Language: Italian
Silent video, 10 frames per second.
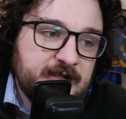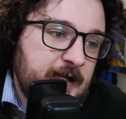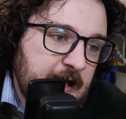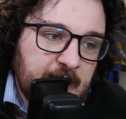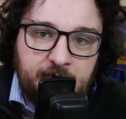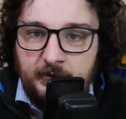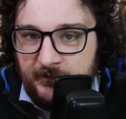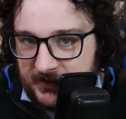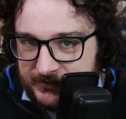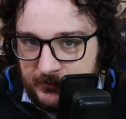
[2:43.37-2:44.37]
dal largo
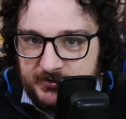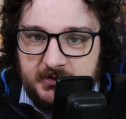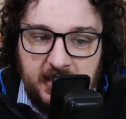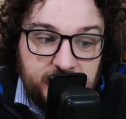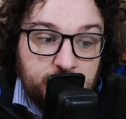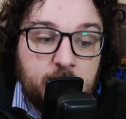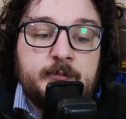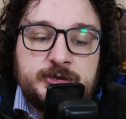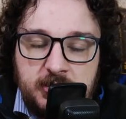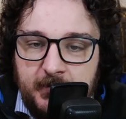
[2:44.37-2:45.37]
verso lo stretto e
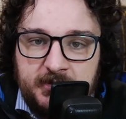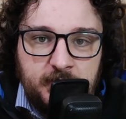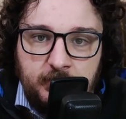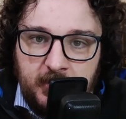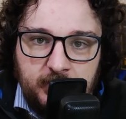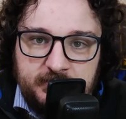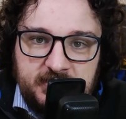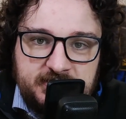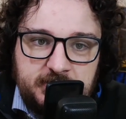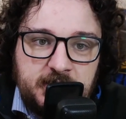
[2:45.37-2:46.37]
bisogna metterlo in quella
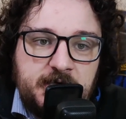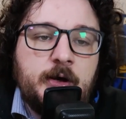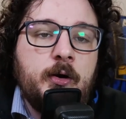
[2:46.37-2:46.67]
condizione lì.